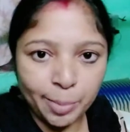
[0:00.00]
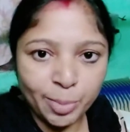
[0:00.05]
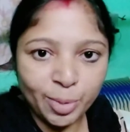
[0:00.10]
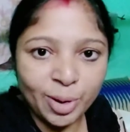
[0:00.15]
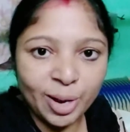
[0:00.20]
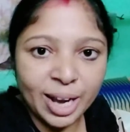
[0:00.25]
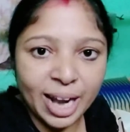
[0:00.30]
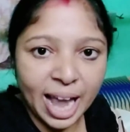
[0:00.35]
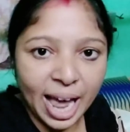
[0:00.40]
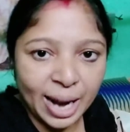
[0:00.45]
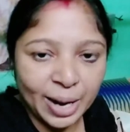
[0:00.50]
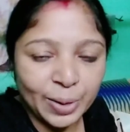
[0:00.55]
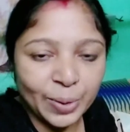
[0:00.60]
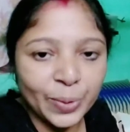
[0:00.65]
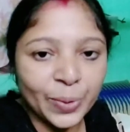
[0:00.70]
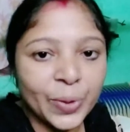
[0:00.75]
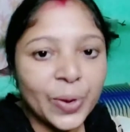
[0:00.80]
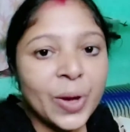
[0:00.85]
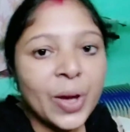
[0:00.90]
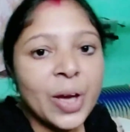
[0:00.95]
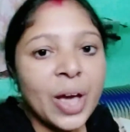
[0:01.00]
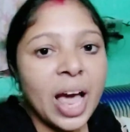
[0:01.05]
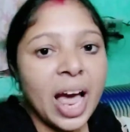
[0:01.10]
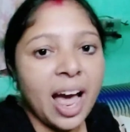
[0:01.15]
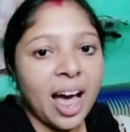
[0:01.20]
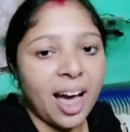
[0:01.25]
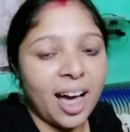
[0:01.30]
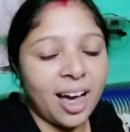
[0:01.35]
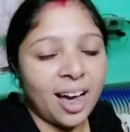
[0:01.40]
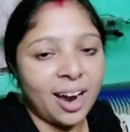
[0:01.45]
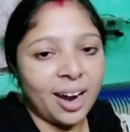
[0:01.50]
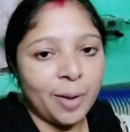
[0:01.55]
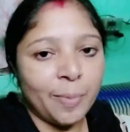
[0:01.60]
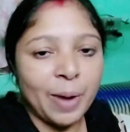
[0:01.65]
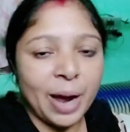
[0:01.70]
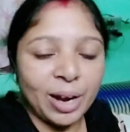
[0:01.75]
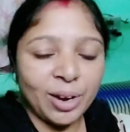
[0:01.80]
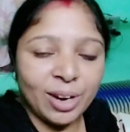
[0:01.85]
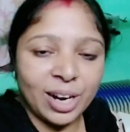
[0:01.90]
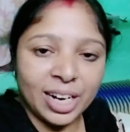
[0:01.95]
কেমন লাগলো আর
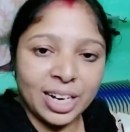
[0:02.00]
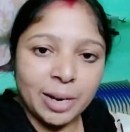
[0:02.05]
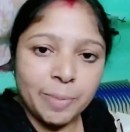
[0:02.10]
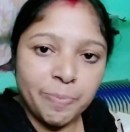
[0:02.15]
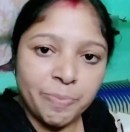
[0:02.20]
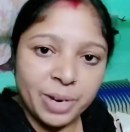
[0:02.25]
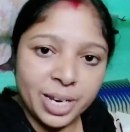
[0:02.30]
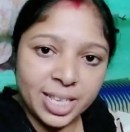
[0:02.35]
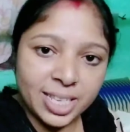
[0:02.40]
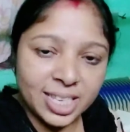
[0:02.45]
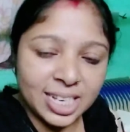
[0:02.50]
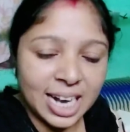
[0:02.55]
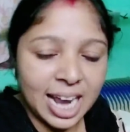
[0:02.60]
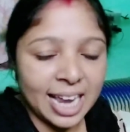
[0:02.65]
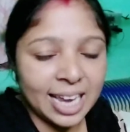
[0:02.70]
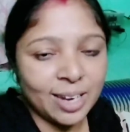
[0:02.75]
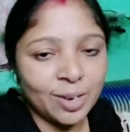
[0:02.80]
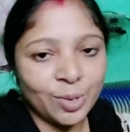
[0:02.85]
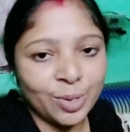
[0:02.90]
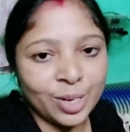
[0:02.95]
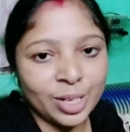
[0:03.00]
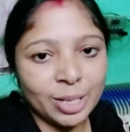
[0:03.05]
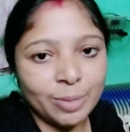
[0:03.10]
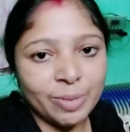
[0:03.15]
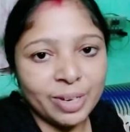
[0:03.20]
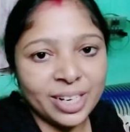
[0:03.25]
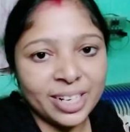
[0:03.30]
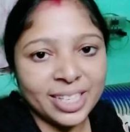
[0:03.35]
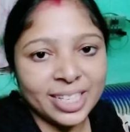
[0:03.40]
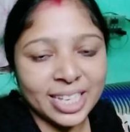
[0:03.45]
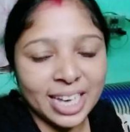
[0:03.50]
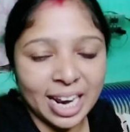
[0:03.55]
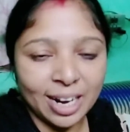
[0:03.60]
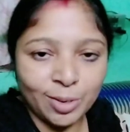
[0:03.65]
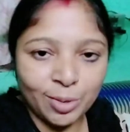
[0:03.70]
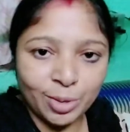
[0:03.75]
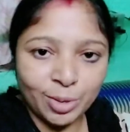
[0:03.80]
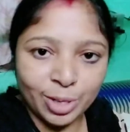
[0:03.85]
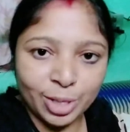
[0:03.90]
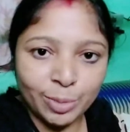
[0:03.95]
ভালো লাগলে প্লিজ লাইক করে দেবেন
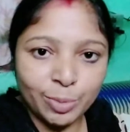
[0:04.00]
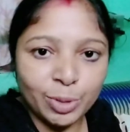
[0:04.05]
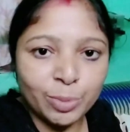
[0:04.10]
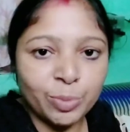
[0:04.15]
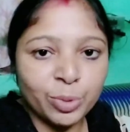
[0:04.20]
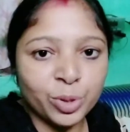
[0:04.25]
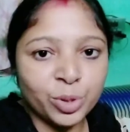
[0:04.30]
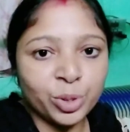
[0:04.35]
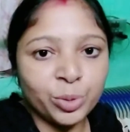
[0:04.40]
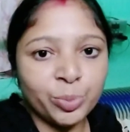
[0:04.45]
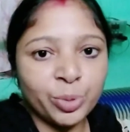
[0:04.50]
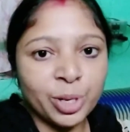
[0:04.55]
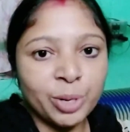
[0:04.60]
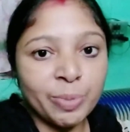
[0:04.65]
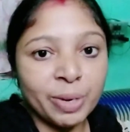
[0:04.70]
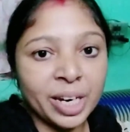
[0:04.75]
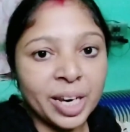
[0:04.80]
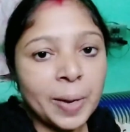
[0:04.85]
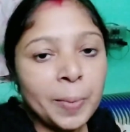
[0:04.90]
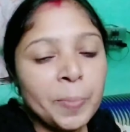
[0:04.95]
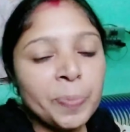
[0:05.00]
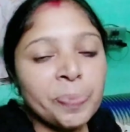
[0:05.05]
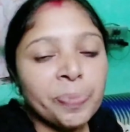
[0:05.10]
শেয়ার করে দেবেন প্রচুর পরিমাণে